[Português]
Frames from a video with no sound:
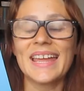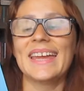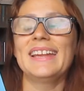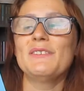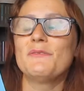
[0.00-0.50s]

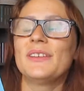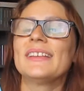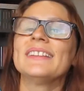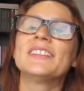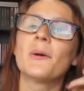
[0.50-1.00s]
Ele
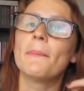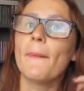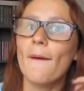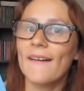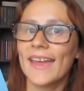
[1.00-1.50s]
fica então
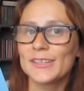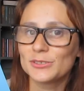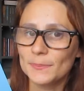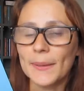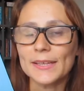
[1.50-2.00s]

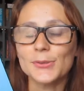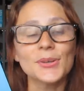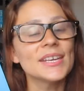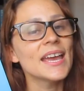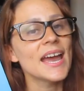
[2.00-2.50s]
morrendo de medo.
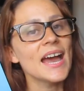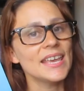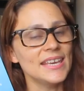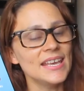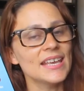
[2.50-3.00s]
E é
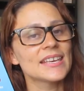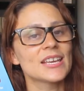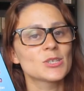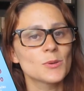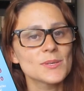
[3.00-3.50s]
aí que
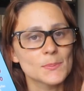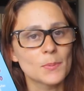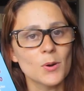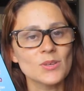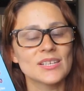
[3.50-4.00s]
a sua
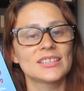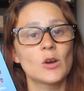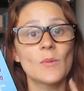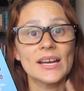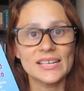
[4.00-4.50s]
esposa
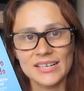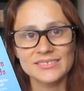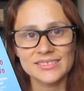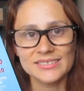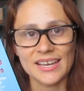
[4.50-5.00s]
tem uma
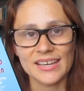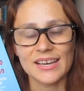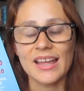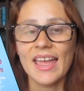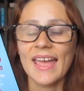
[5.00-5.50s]
grande ideia.